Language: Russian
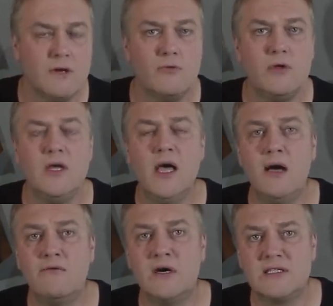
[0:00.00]
Так вот
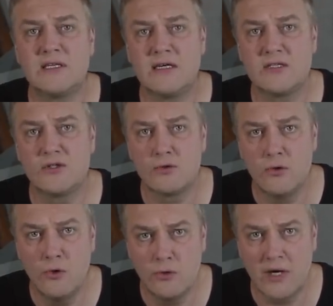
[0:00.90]
я вас
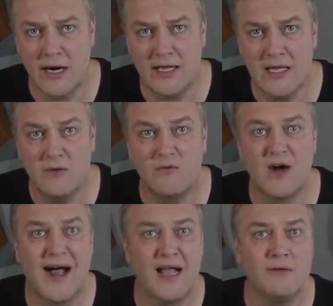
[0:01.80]
расстрою, дорогие,
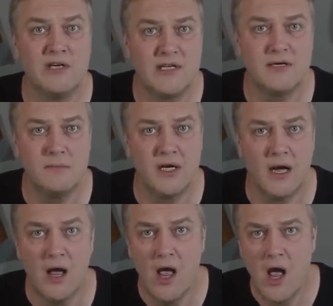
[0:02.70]
вкалывать
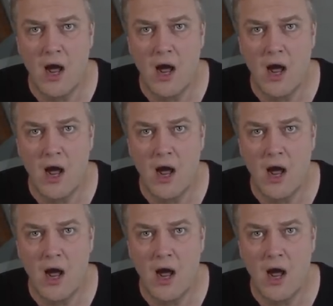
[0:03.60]
тебе